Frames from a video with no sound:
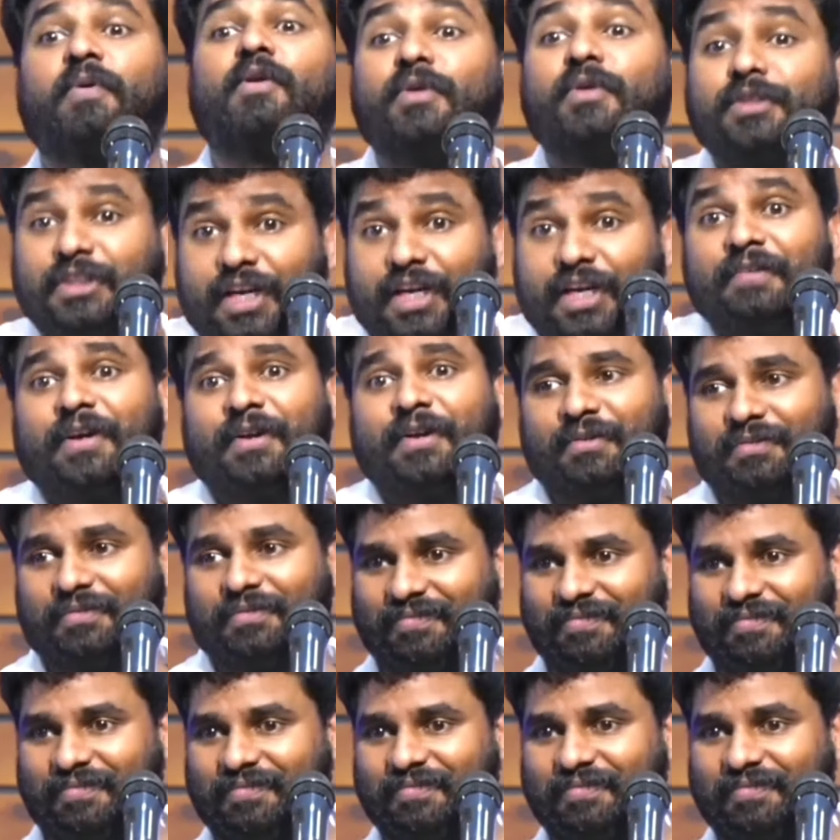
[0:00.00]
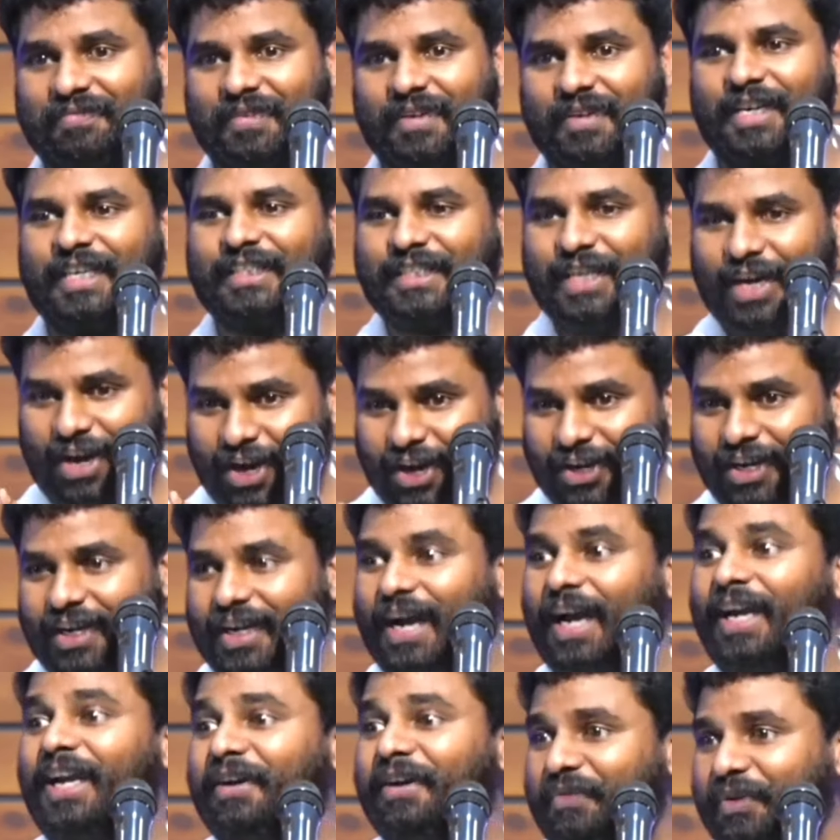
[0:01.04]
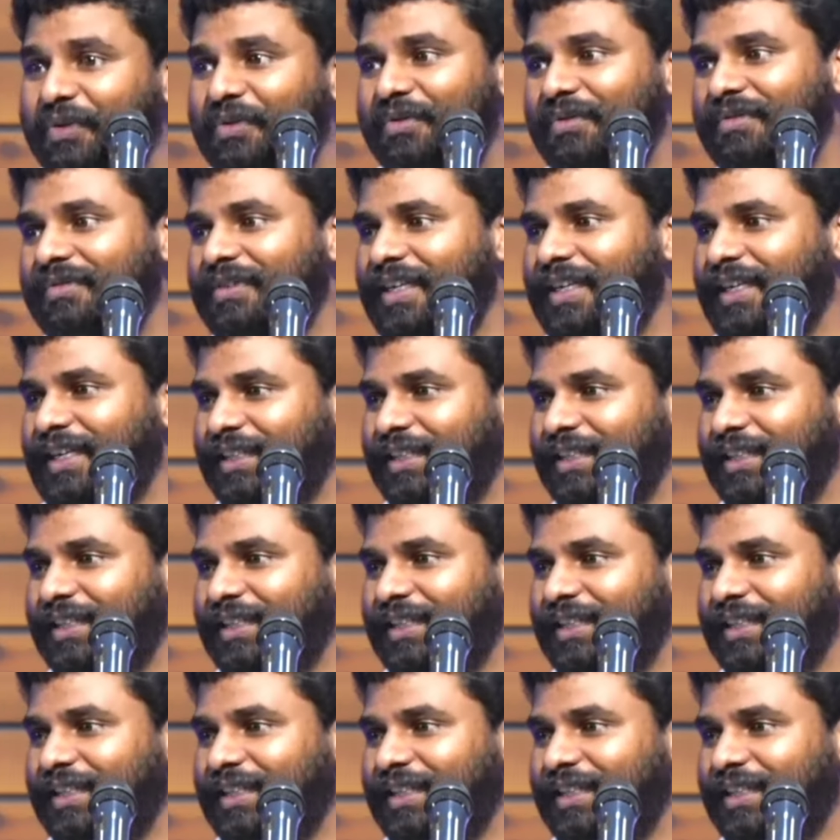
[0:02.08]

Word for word: ப்ரொமோஷனாக வரும் சாரி ஐ லவ் யூ